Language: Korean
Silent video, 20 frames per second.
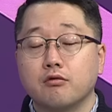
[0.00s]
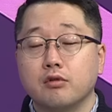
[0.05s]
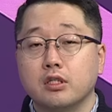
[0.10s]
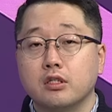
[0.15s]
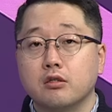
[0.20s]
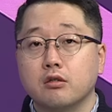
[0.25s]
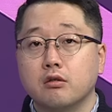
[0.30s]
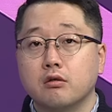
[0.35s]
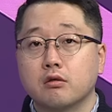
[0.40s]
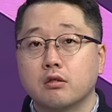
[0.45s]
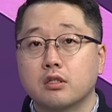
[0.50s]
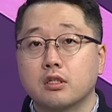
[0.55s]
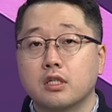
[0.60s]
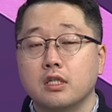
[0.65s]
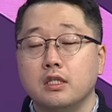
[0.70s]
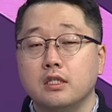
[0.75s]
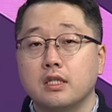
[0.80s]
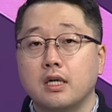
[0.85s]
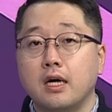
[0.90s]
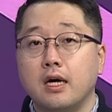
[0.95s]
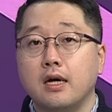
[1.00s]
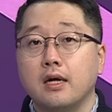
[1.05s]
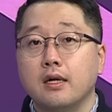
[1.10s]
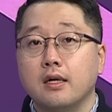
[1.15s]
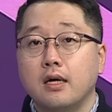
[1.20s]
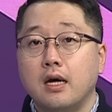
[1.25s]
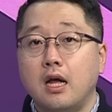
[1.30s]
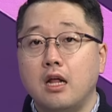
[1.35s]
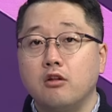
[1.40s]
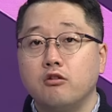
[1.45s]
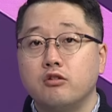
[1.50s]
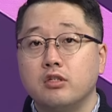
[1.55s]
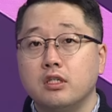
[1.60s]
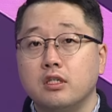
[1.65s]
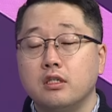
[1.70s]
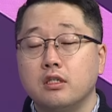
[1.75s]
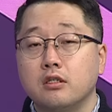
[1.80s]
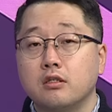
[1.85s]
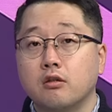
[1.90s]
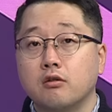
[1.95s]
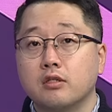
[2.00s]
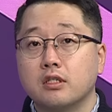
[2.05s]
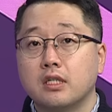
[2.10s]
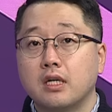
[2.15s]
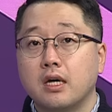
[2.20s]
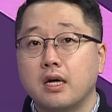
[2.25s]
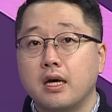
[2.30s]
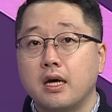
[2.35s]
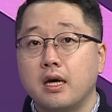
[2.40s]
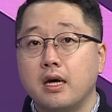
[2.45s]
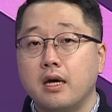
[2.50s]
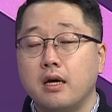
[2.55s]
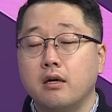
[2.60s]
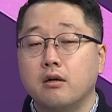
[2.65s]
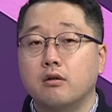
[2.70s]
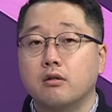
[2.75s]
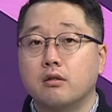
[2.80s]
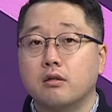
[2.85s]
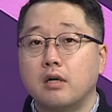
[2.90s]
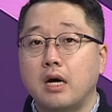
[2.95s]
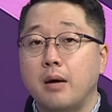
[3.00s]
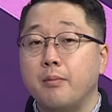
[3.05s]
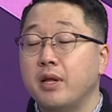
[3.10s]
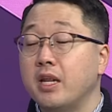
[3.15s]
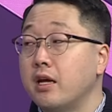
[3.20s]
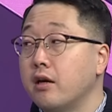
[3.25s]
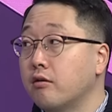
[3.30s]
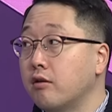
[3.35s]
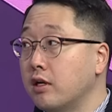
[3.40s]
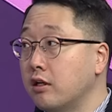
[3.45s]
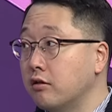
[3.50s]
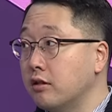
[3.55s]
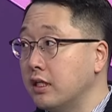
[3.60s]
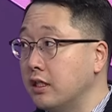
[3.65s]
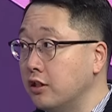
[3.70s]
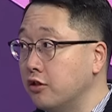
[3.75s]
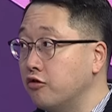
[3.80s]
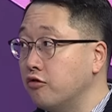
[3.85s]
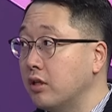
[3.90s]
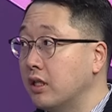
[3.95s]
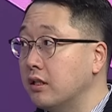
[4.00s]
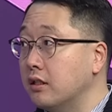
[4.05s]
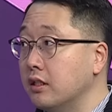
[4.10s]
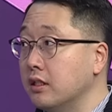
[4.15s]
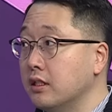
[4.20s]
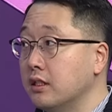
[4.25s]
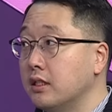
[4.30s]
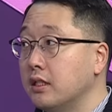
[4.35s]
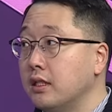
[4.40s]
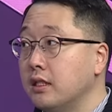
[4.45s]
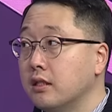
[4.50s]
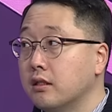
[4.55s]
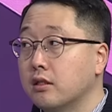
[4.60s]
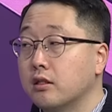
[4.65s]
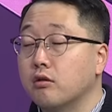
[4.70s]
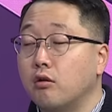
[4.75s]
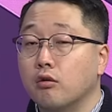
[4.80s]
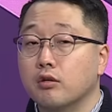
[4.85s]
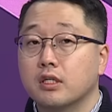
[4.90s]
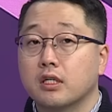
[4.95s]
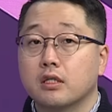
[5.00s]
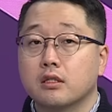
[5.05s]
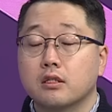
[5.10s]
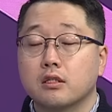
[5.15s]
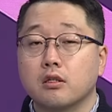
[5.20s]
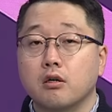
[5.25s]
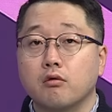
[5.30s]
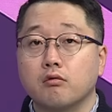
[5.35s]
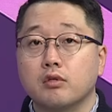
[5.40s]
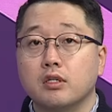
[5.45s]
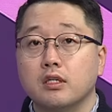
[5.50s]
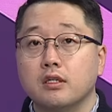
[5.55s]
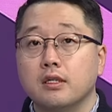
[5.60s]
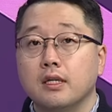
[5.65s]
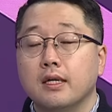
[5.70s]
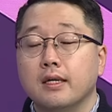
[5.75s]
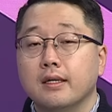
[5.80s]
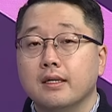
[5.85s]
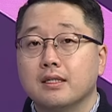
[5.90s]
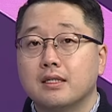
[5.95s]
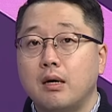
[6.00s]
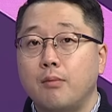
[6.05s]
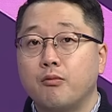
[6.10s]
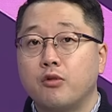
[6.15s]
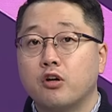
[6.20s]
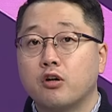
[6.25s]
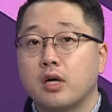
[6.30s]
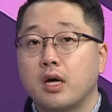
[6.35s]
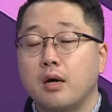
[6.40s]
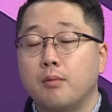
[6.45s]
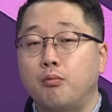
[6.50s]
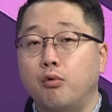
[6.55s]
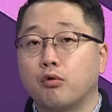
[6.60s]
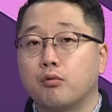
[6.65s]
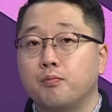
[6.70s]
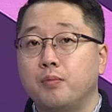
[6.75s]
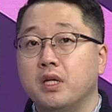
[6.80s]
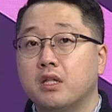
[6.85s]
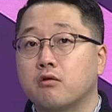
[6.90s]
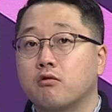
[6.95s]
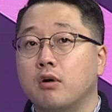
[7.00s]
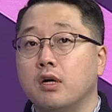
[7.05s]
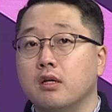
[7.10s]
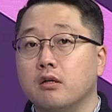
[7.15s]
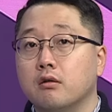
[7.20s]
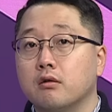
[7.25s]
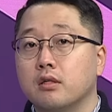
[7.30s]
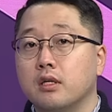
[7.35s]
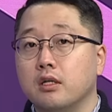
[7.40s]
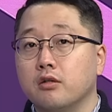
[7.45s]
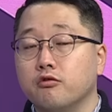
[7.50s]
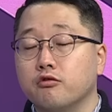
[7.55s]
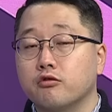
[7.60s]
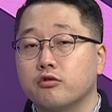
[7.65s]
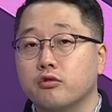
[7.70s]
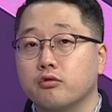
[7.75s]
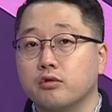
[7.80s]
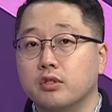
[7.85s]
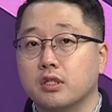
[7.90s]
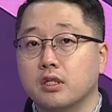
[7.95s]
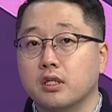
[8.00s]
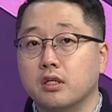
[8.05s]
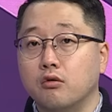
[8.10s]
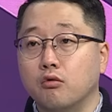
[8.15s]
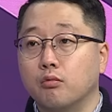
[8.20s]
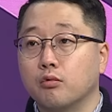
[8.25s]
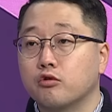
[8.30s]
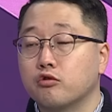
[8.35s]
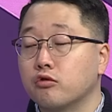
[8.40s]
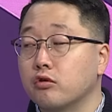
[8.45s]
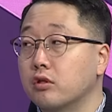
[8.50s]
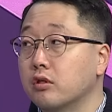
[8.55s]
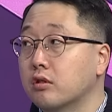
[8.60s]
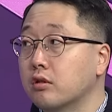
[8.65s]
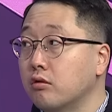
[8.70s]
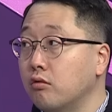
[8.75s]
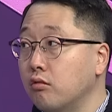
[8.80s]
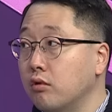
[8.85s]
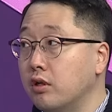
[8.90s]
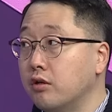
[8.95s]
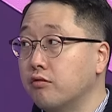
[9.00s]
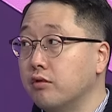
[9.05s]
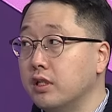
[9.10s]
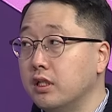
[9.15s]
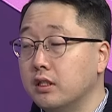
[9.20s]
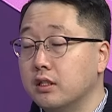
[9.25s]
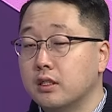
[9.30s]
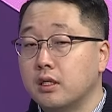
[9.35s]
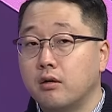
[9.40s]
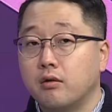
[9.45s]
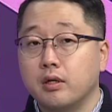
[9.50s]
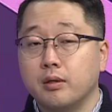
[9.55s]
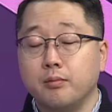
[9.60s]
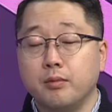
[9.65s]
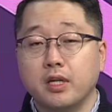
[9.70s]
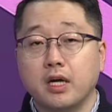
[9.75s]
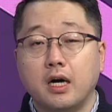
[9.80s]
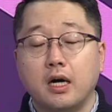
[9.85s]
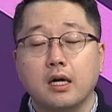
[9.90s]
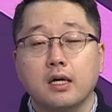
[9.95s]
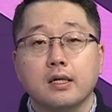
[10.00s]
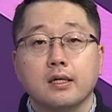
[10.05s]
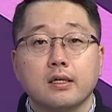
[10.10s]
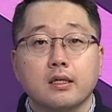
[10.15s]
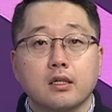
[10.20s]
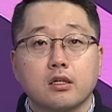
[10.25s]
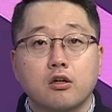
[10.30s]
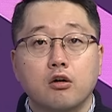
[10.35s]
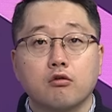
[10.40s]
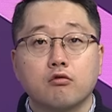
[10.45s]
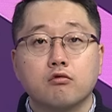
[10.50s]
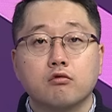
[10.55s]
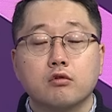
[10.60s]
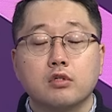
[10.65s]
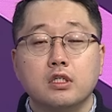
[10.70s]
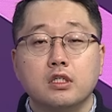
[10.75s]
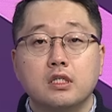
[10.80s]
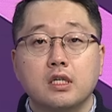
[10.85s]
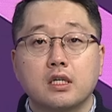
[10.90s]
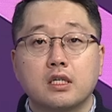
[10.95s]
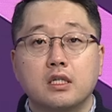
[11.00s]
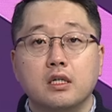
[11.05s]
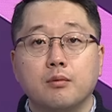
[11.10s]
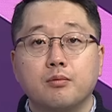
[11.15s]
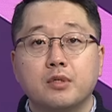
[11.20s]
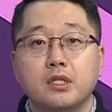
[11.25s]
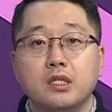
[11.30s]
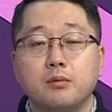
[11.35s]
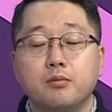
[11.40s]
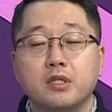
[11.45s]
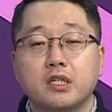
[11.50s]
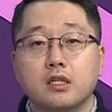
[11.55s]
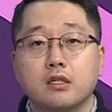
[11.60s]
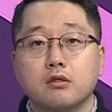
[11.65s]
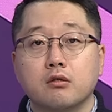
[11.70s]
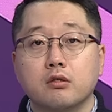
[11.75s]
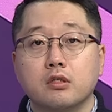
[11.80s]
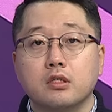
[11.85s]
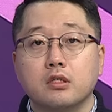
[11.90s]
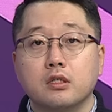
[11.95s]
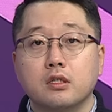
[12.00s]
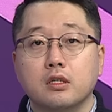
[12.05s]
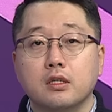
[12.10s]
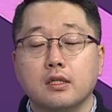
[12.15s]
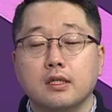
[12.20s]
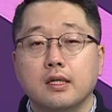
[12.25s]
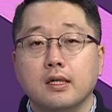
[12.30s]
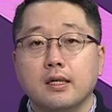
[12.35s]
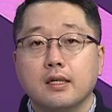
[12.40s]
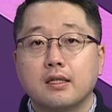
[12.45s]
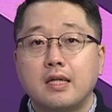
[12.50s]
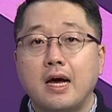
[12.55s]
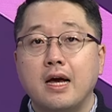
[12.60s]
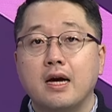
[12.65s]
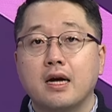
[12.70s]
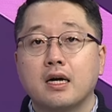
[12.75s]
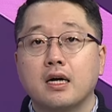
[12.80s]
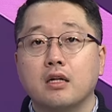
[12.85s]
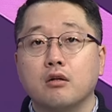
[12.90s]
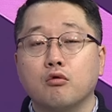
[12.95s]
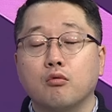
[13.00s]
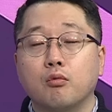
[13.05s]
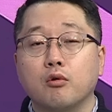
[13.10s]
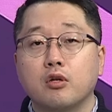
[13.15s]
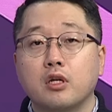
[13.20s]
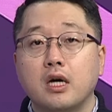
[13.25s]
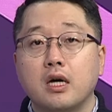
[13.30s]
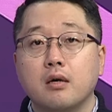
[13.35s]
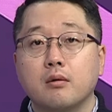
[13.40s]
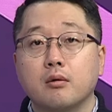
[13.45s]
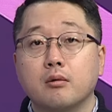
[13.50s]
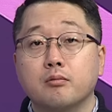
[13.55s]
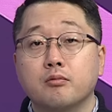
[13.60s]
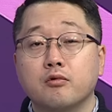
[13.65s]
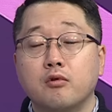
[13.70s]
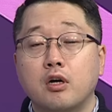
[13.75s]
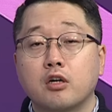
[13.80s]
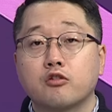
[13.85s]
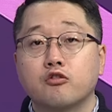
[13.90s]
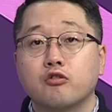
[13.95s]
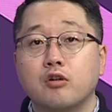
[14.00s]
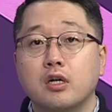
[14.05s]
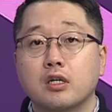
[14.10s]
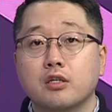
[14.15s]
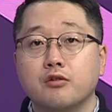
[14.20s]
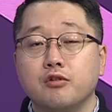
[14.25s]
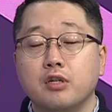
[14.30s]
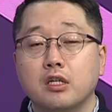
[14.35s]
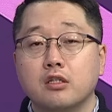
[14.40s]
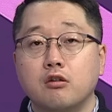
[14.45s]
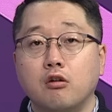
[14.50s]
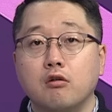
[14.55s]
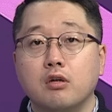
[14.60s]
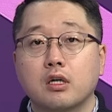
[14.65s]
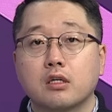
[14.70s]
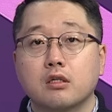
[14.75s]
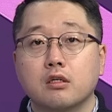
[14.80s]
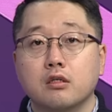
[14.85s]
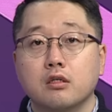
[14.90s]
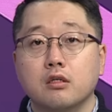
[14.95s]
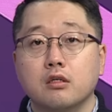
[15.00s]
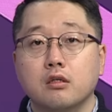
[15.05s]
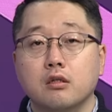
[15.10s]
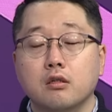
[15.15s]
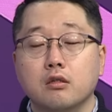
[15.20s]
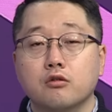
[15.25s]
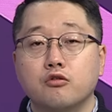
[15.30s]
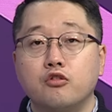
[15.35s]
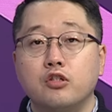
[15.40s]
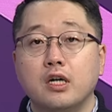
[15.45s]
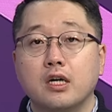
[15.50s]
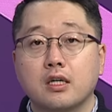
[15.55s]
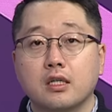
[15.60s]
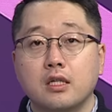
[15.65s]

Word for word: 있죠. 특히 이제 LG전자의 어, M&A 관련된 이슈라든지 그리고 어제 같은 경우는 삼성의 보핏 스 관련된 관련된 뉴스 소식이 로봇주들을 끌어올리고 있는 상황입니다. 결국은 이제 기업들 입장에서는 다양한 로봇 라인업을 확충하기 위한 전략들을 취하게